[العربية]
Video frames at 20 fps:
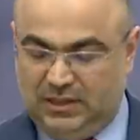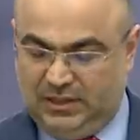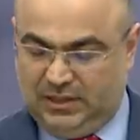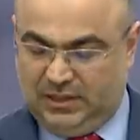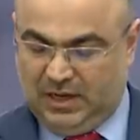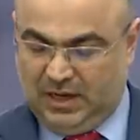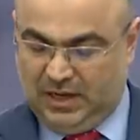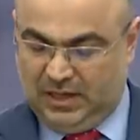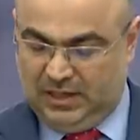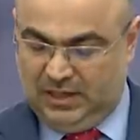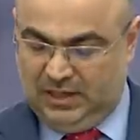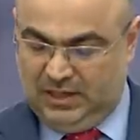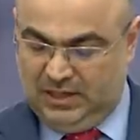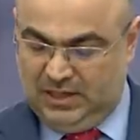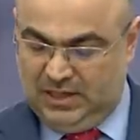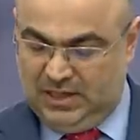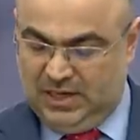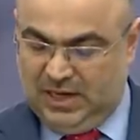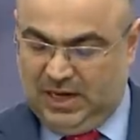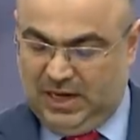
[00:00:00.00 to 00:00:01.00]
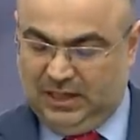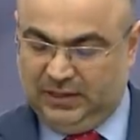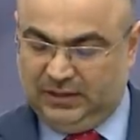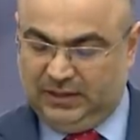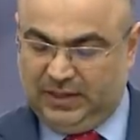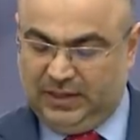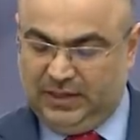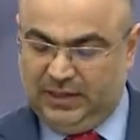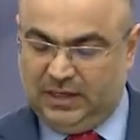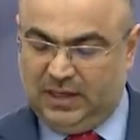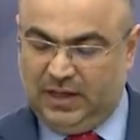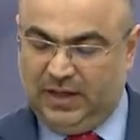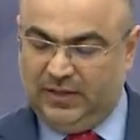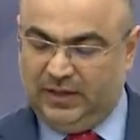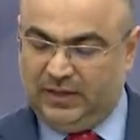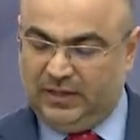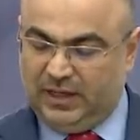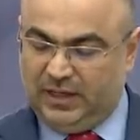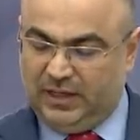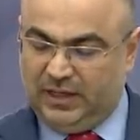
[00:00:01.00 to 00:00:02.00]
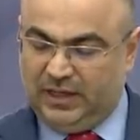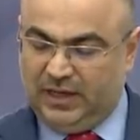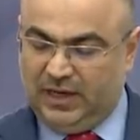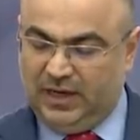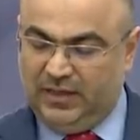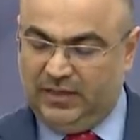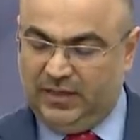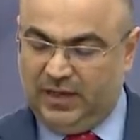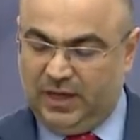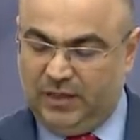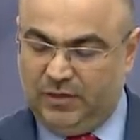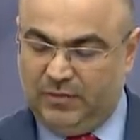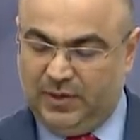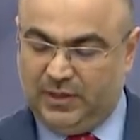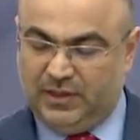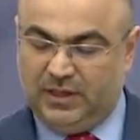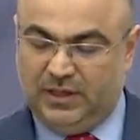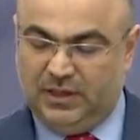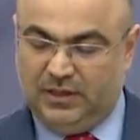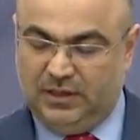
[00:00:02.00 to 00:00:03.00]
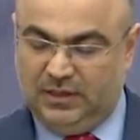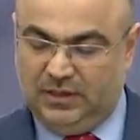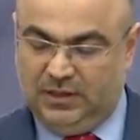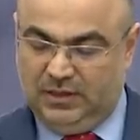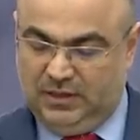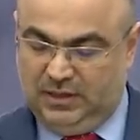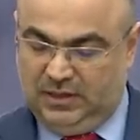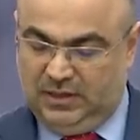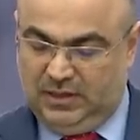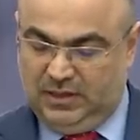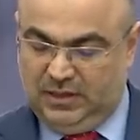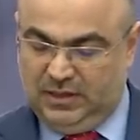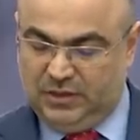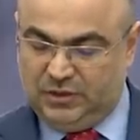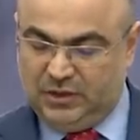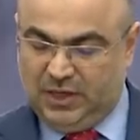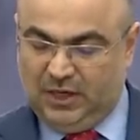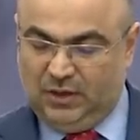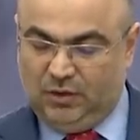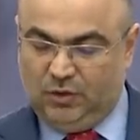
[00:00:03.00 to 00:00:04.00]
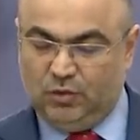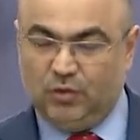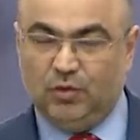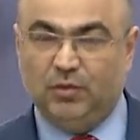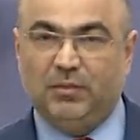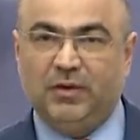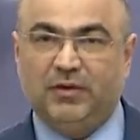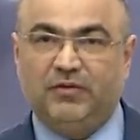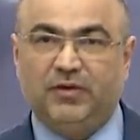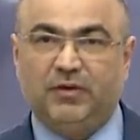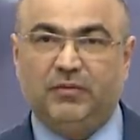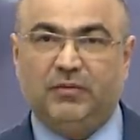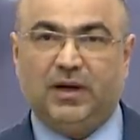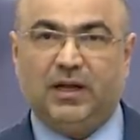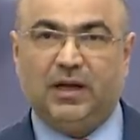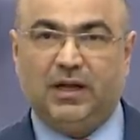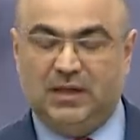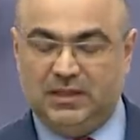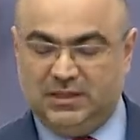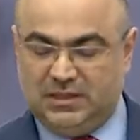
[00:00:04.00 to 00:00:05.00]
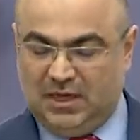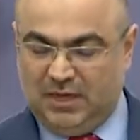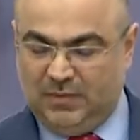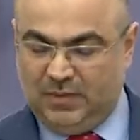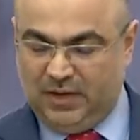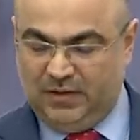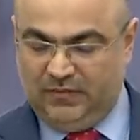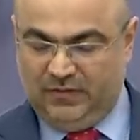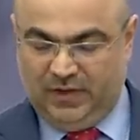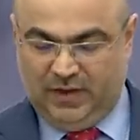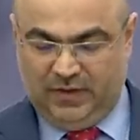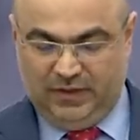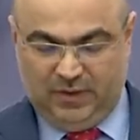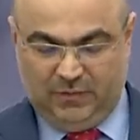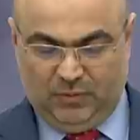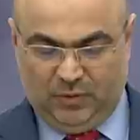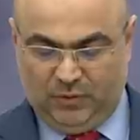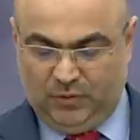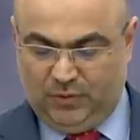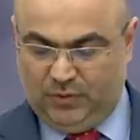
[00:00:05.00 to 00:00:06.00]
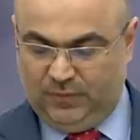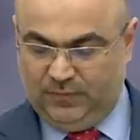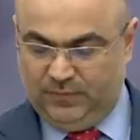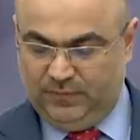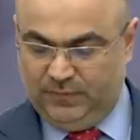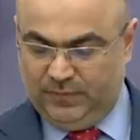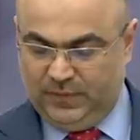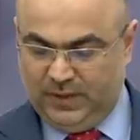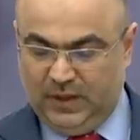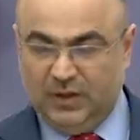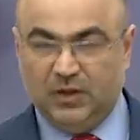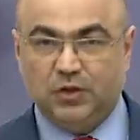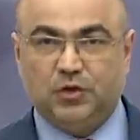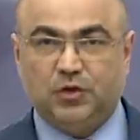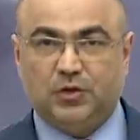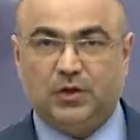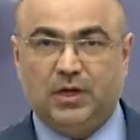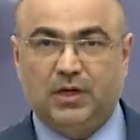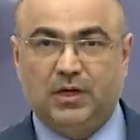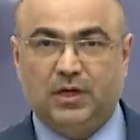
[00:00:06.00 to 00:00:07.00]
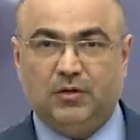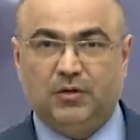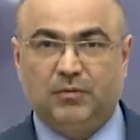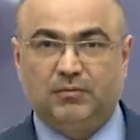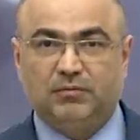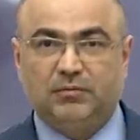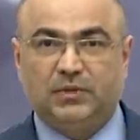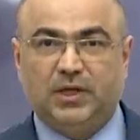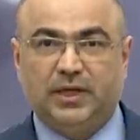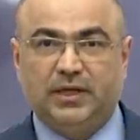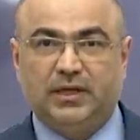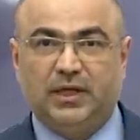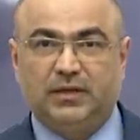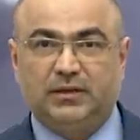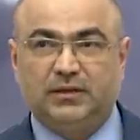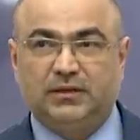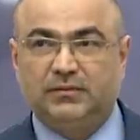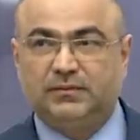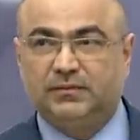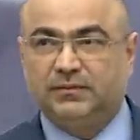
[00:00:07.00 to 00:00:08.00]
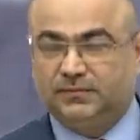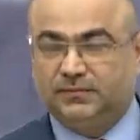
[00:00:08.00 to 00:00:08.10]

العراقي عن طريق هذا التقرير الذي أثبت نجاح الحكومة في المرحلة السابقة في هذا الموضوع شكرا لكم تحياتي